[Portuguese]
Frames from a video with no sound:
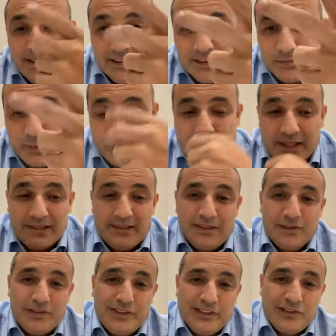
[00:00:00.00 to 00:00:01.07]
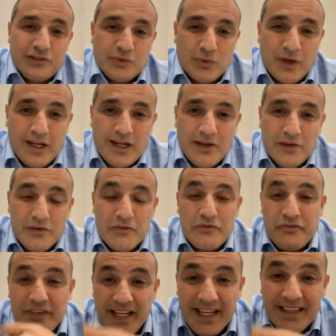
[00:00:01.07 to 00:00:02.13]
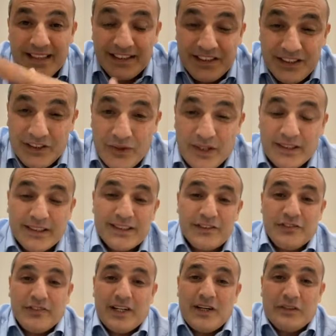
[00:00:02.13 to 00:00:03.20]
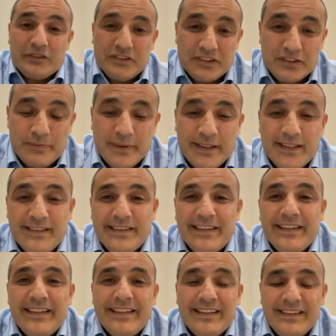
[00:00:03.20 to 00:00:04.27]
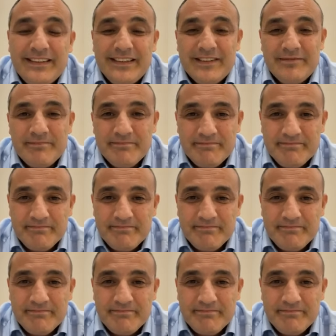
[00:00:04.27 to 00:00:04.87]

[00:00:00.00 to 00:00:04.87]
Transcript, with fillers: exploração sexual, venda de notas falsas pela internet?